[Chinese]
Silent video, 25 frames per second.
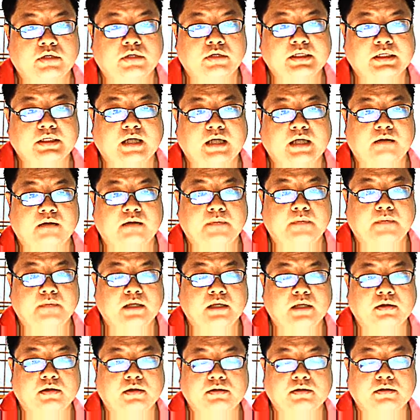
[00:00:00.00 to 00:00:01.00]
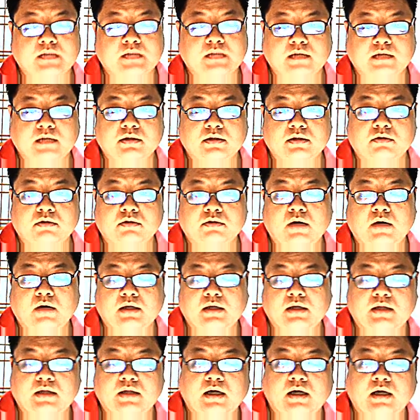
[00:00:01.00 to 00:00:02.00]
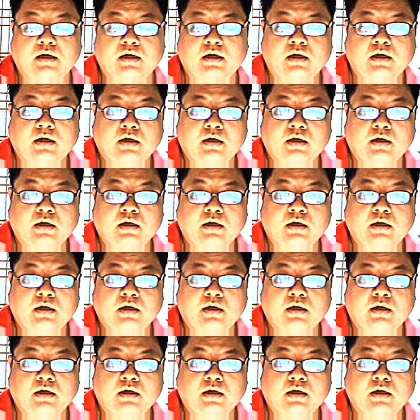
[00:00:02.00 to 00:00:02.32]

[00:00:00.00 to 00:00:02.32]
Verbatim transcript: 一岗没人站的话，那